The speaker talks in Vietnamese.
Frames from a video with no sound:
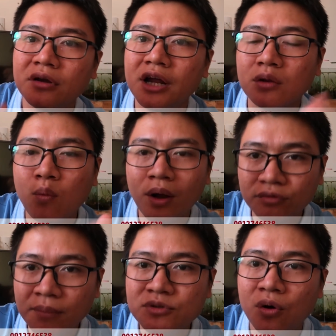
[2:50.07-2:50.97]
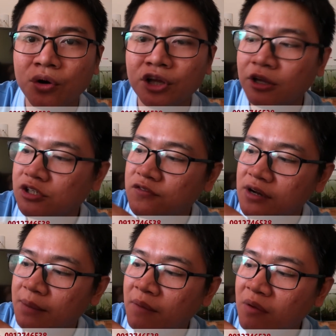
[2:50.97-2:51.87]
như ở đây tôi quan tâm rồi thì chỉ
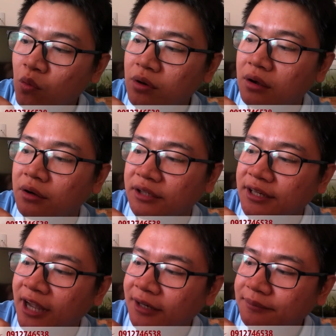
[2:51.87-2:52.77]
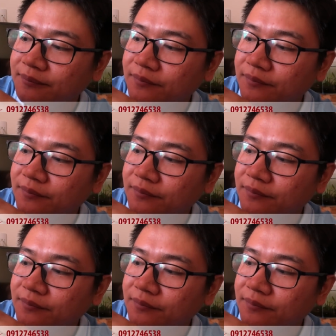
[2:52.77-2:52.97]
việc là bấm vào nút là gửi tin nhắn